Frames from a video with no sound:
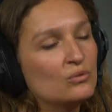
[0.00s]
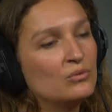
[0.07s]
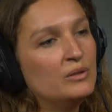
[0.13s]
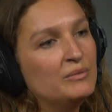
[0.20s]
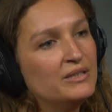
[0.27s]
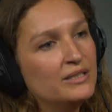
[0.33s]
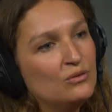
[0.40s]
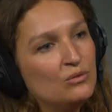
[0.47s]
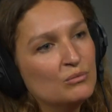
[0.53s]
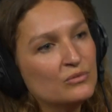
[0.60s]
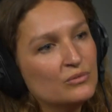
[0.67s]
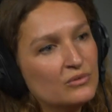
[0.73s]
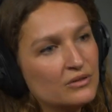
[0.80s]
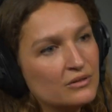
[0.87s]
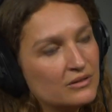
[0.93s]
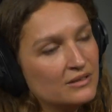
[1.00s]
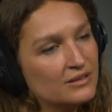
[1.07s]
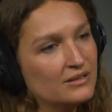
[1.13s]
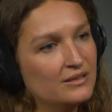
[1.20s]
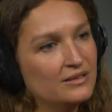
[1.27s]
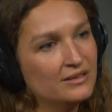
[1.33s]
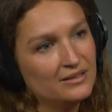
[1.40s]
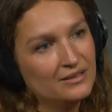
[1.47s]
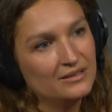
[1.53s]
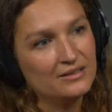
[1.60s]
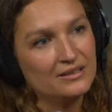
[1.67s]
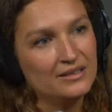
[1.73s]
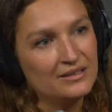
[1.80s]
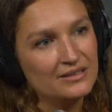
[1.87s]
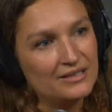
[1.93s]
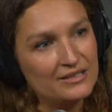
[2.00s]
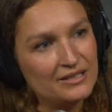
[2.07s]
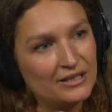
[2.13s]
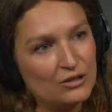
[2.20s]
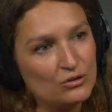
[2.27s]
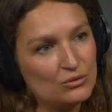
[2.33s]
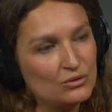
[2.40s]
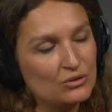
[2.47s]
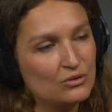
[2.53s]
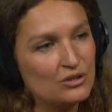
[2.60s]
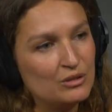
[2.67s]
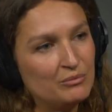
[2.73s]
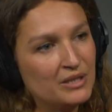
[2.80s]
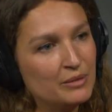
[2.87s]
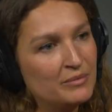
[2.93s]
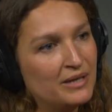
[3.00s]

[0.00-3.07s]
limitée du monde. Et ça, c'est quelque chose que j'aime bien me